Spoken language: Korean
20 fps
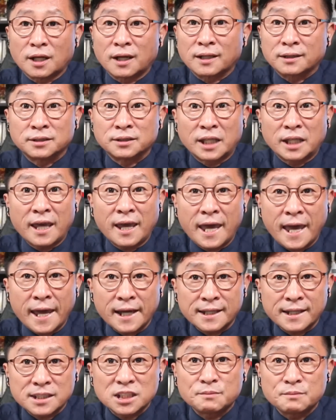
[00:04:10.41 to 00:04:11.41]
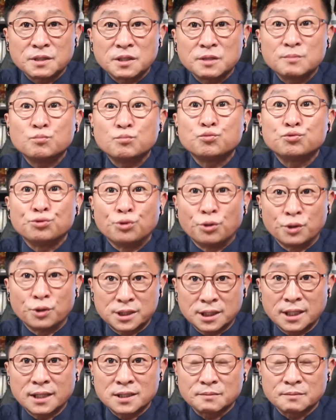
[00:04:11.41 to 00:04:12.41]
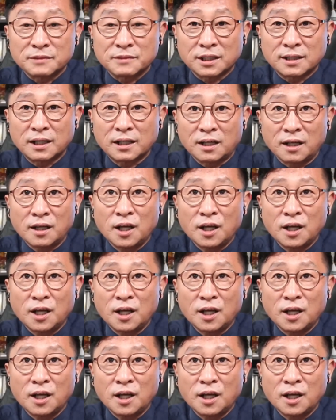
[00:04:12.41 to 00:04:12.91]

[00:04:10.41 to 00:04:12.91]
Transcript: 그게 핵심이 무엇이겠습니까?